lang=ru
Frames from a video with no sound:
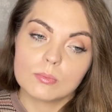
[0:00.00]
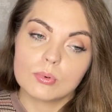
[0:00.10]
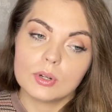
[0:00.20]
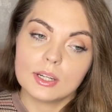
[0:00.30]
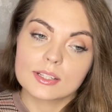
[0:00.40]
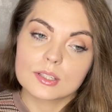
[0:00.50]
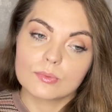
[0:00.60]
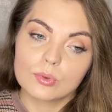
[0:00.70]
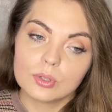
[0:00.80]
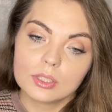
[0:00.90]
более
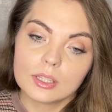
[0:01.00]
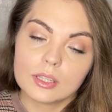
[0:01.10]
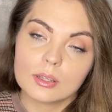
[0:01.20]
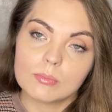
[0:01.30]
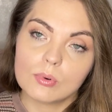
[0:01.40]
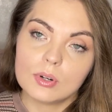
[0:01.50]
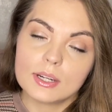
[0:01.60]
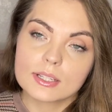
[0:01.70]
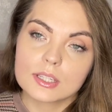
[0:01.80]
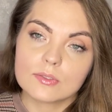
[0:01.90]
звонкий и
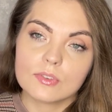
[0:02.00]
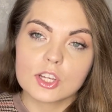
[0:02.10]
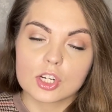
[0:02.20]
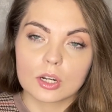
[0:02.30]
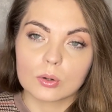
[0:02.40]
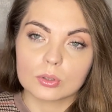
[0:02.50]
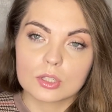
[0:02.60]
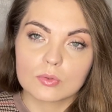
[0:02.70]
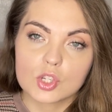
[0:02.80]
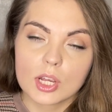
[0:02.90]
более свежее какое-то
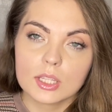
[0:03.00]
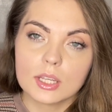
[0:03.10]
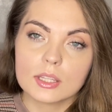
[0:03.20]
звучание,